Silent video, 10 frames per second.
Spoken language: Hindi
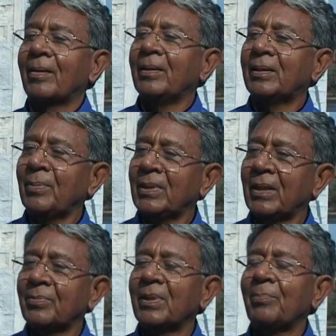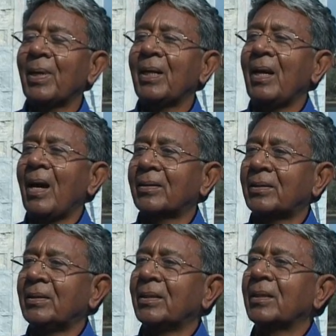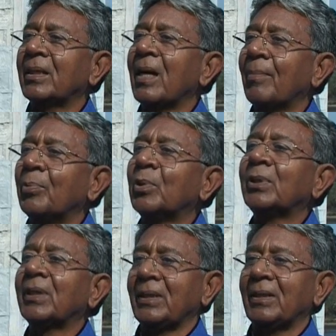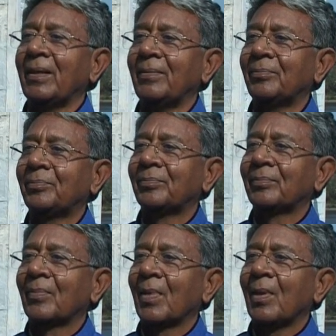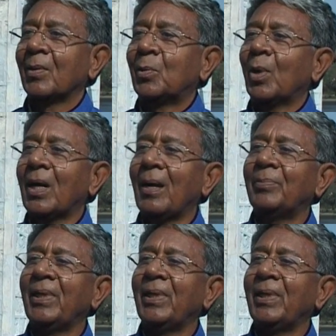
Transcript: कि इसमें सबसे पहले ऑक्सीजन की आपूर्ति की जाए तो अगर आप